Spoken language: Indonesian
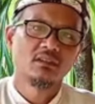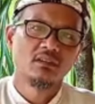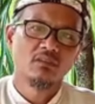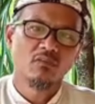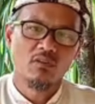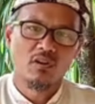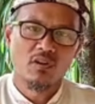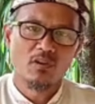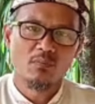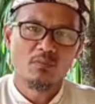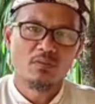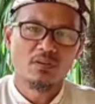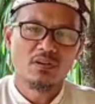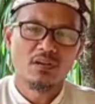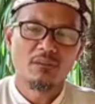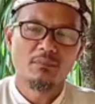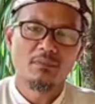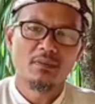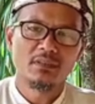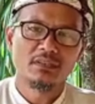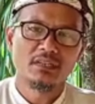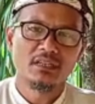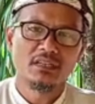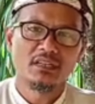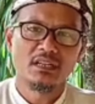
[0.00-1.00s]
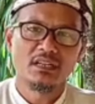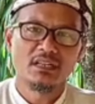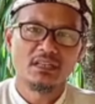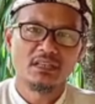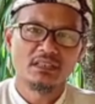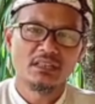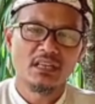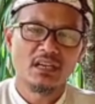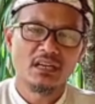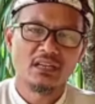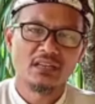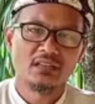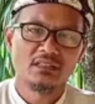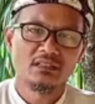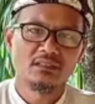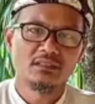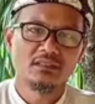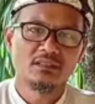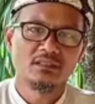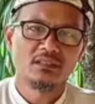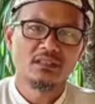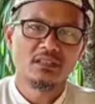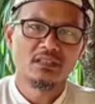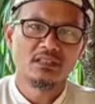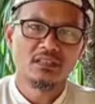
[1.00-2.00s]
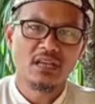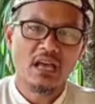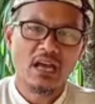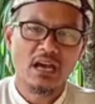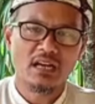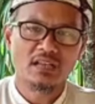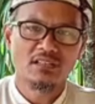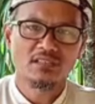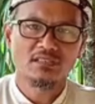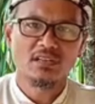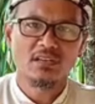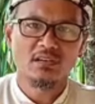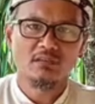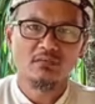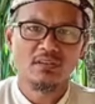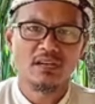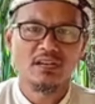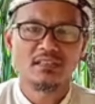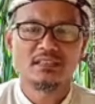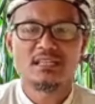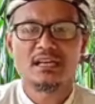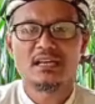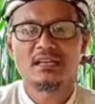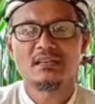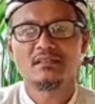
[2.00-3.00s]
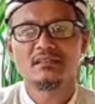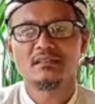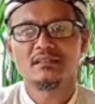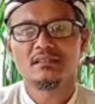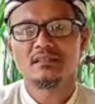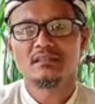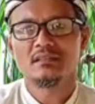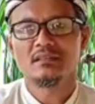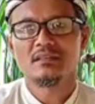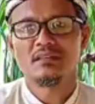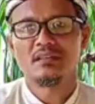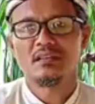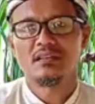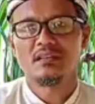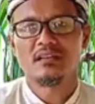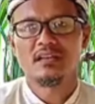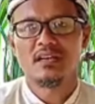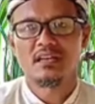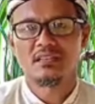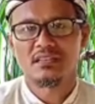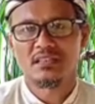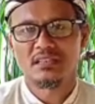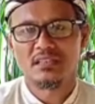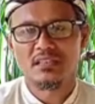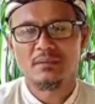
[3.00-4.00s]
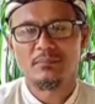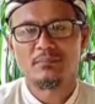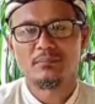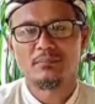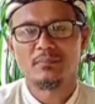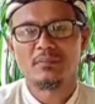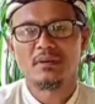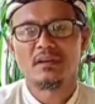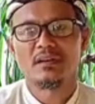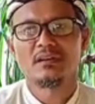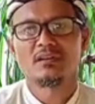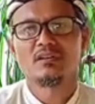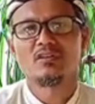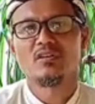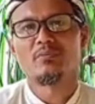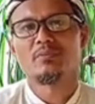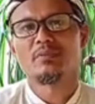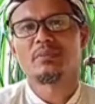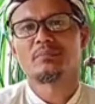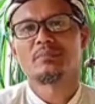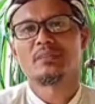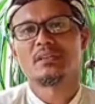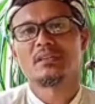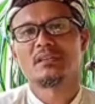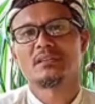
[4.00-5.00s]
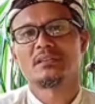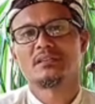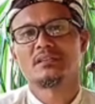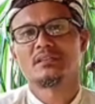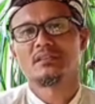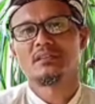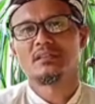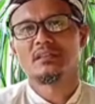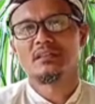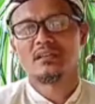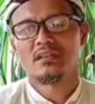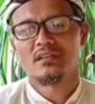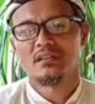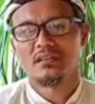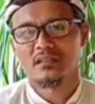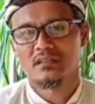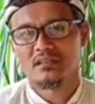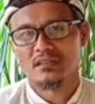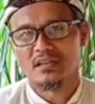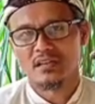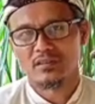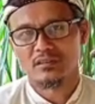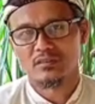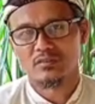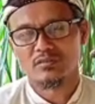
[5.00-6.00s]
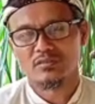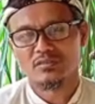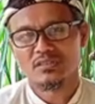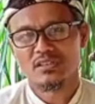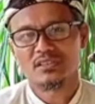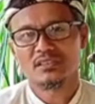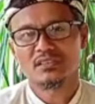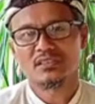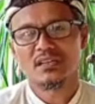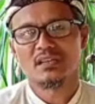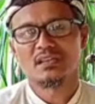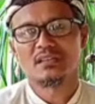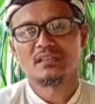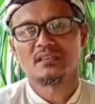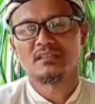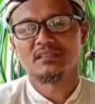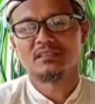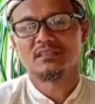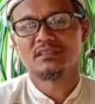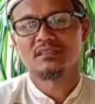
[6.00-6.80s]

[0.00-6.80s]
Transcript: Walaupun hambatan dan rintangan akan selalu datang, dia tetap komitmen dan konsisten